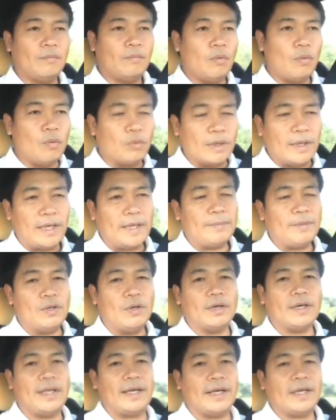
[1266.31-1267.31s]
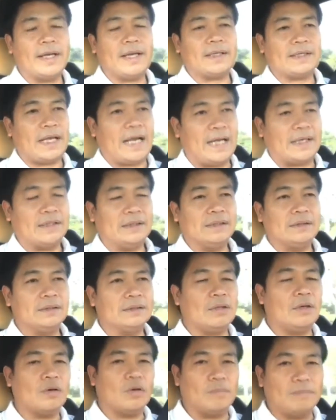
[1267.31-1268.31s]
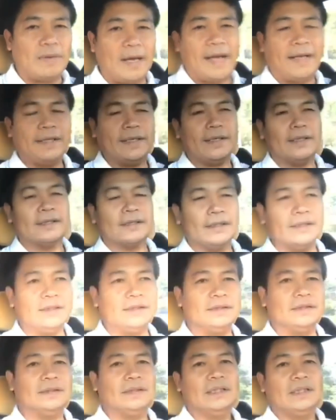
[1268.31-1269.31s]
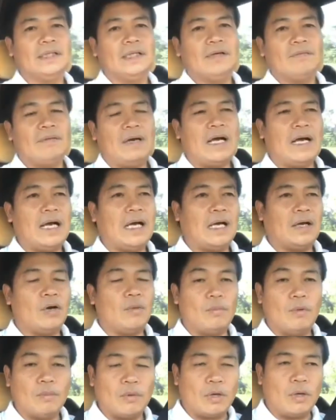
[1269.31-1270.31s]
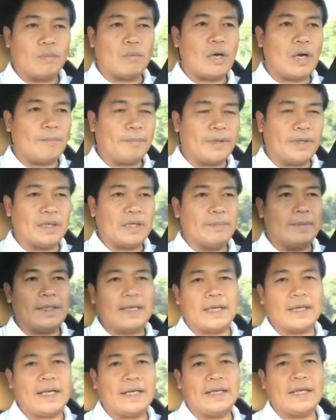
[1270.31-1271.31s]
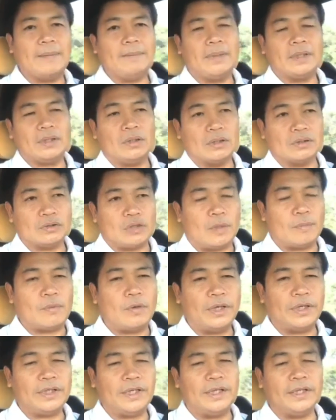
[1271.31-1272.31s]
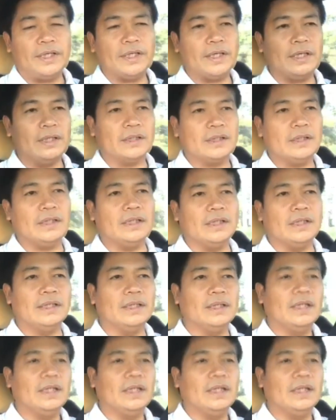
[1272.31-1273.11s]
พูดให้พี่น้องได้เข้ากระจ่างถึงข้อกฎหมายที่เกิดขึ้นว่าครบองค์ประกอบความผิดหรือไม่อย่างไรนั้นมันต้องสอบข้อเท็จจริงที่เกิดขึ้น